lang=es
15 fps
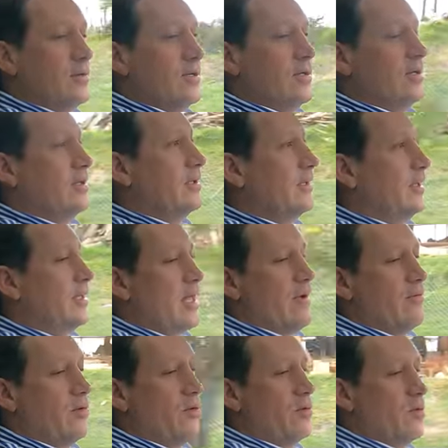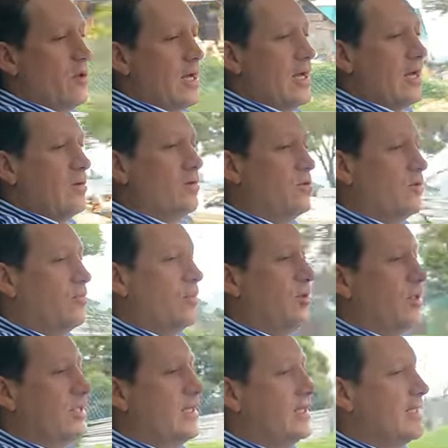eh, la brújula o yo
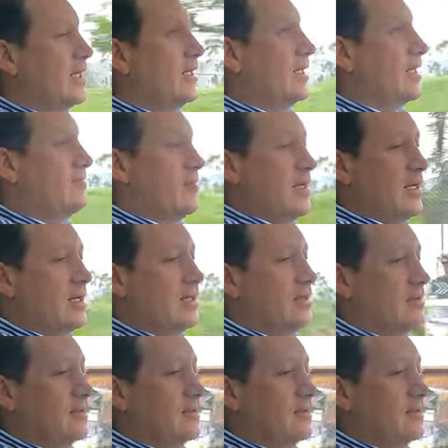puedo deslizar y cambiar,